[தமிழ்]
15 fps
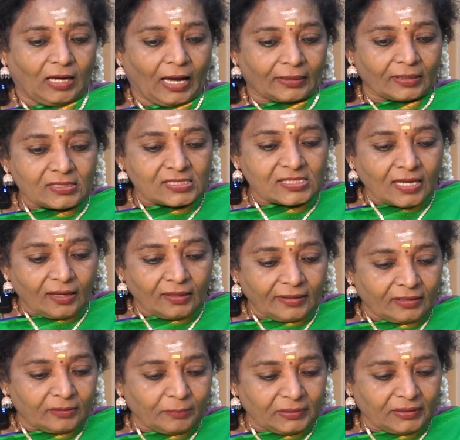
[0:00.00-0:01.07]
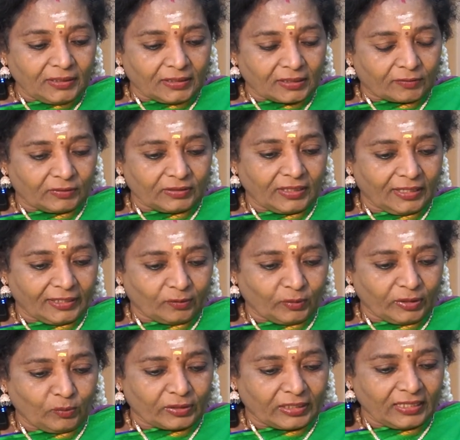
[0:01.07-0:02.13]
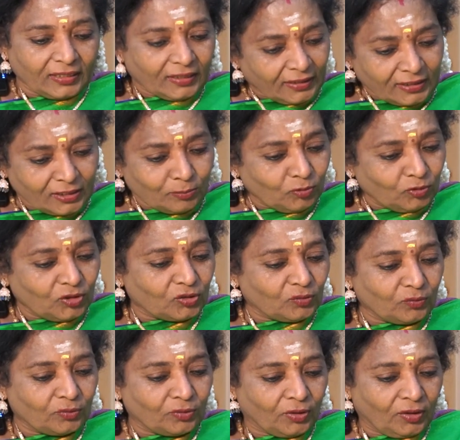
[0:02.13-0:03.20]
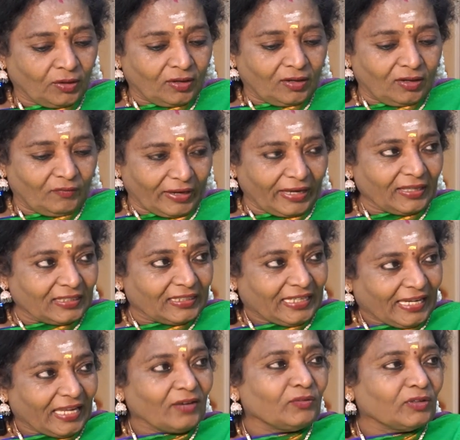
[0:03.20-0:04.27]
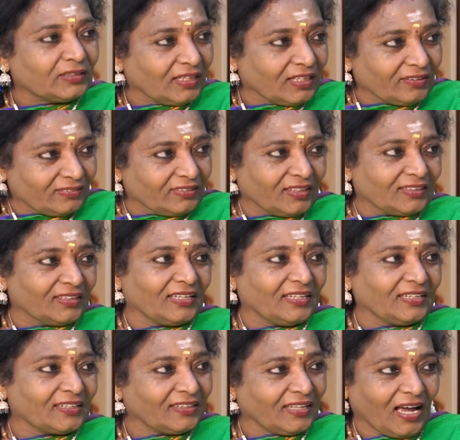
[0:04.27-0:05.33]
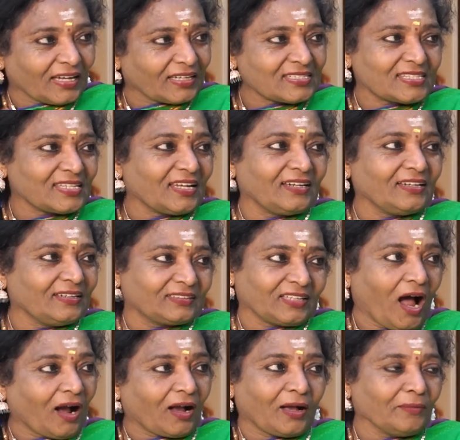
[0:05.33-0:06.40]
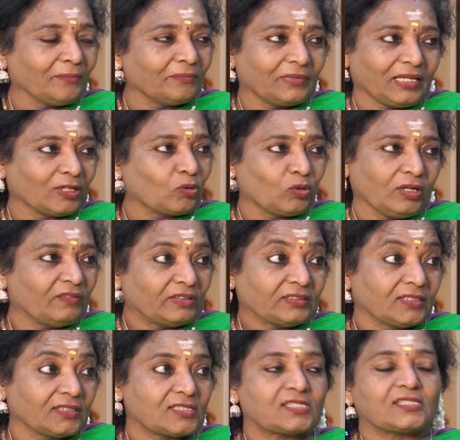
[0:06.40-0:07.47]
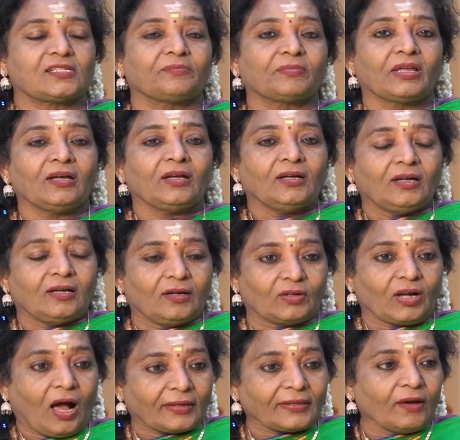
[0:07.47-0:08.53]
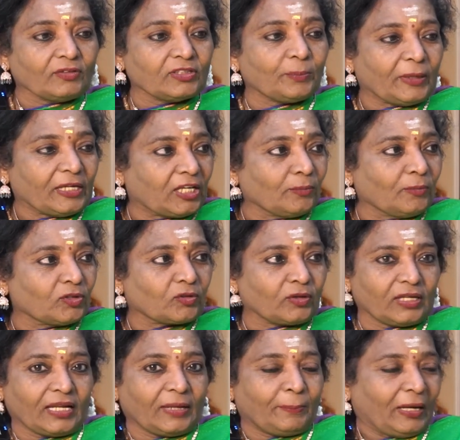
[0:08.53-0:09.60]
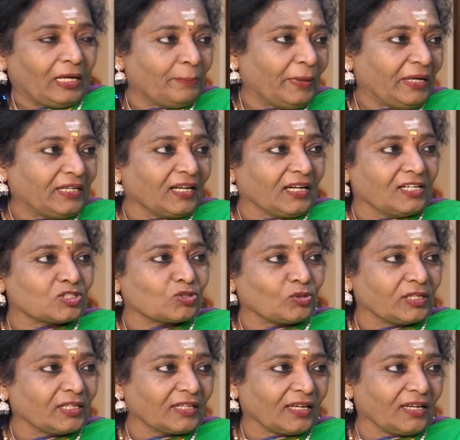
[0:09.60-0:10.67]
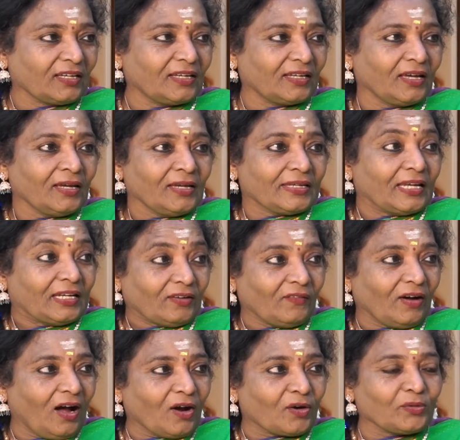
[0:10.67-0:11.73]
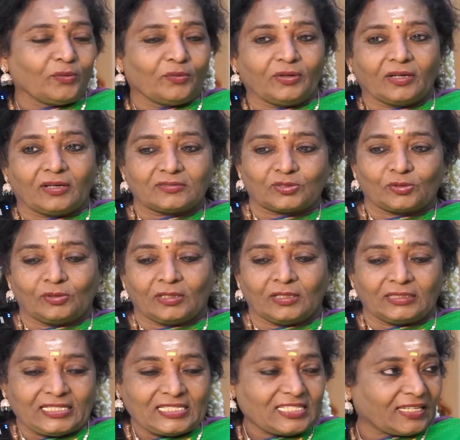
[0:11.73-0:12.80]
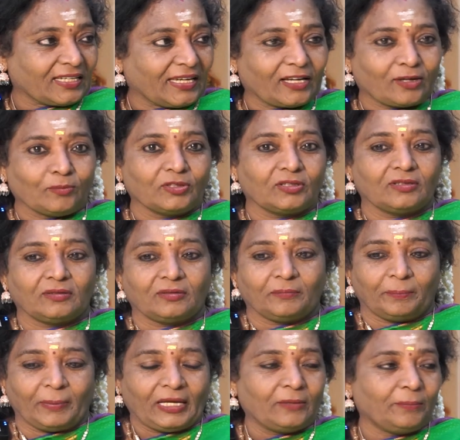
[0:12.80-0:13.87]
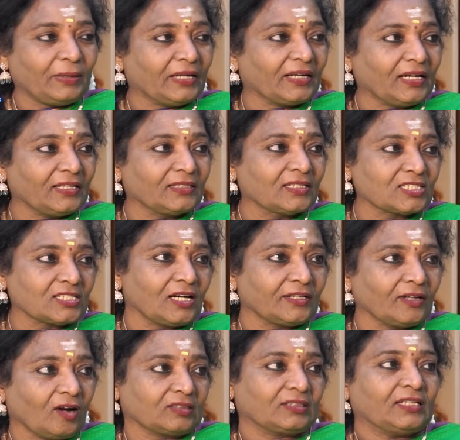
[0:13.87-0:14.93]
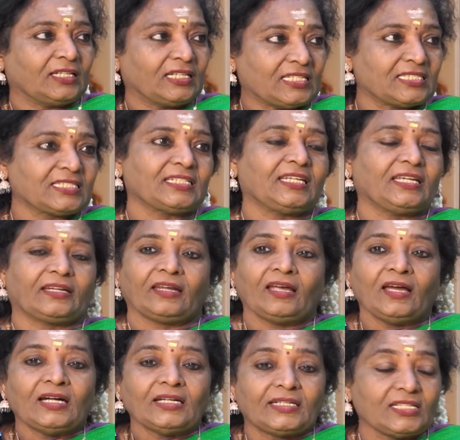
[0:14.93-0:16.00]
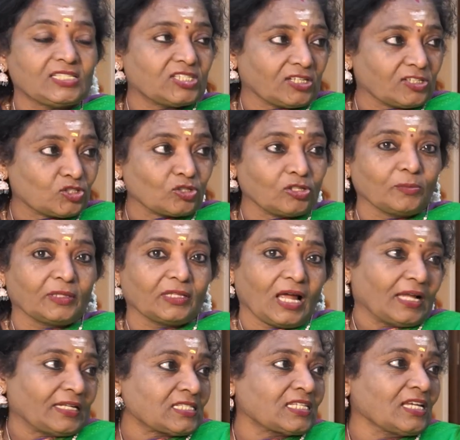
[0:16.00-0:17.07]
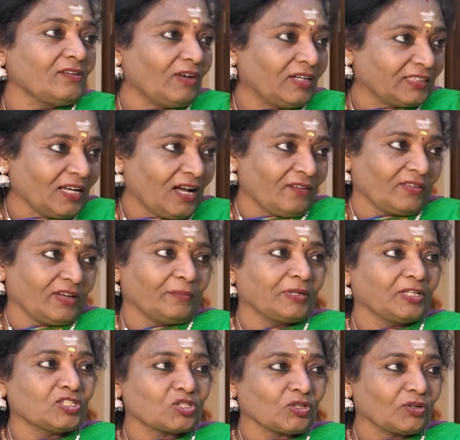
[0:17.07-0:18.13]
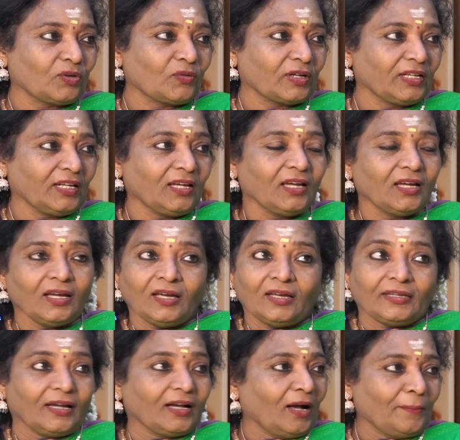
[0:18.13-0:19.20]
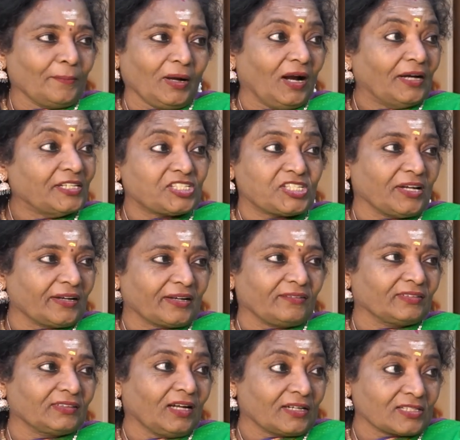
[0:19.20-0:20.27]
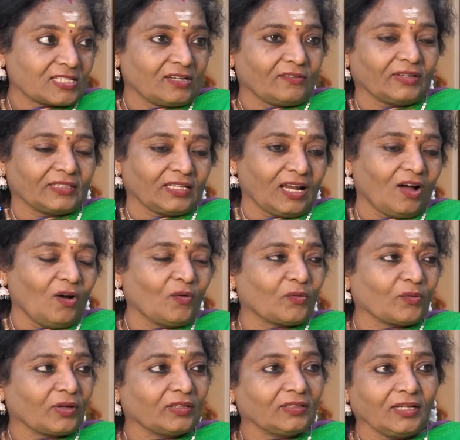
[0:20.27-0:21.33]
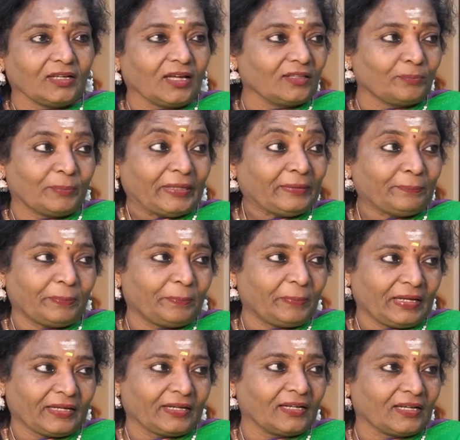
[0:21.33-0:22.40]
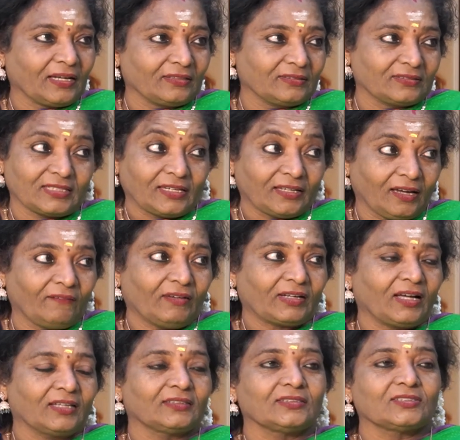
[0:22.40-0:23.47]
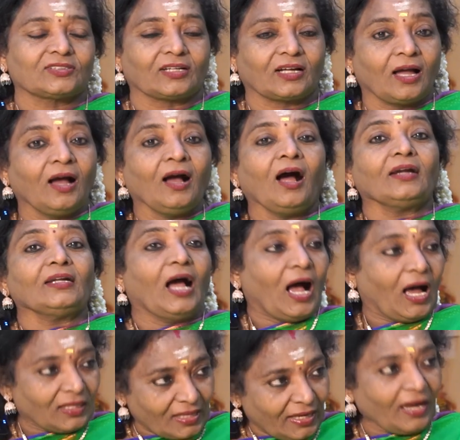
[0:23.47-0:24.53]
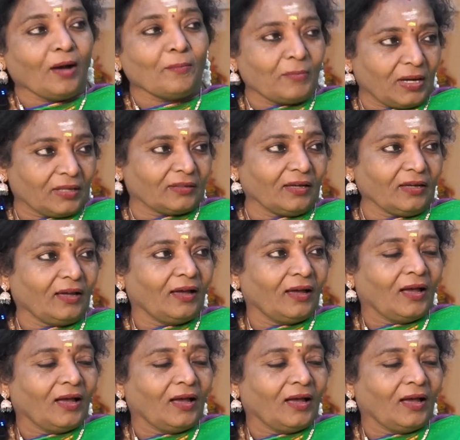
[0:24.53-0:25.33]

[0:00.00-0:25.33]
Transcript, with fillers: அரசியல் என்பது எனக்கு வந்து ஏறக்குறைய ஒரு இரண்டு மூன்று வயது நினைவு தெரிந்ததில் இருந்தே அரசியல் தாக்கம் எனக்குள்ள வந்துருச்சு ஒரு ஆறாவது படிக்கும்போது கூட நான் பல பேட்டிகளில் சொல்லியிருக்கேன் என்னவா ஆகணும்னு சொல்லி டீச்சர் கேட்கும்போது பல பிள்ளைங்கள் எழுந்திரிச்சு நான் டாக்டர் இன்ஜினியர் டீச்சர்னு சொல்லும்போது நான் அரசியல்வாதி ஆவேன் அப்படின்னு சொன்ன உடனே எங்கள் அம்மா அடிச்சாங்க வந்து அரசியல்வாதியெல்லாம் ஆகக்கூடாது ஏன்னா அது பெண் பிள்ளைகளுக்கு அது சரியாக வராதுன்னு சொன்னேன் ஆனால் அதே அம்மா தான்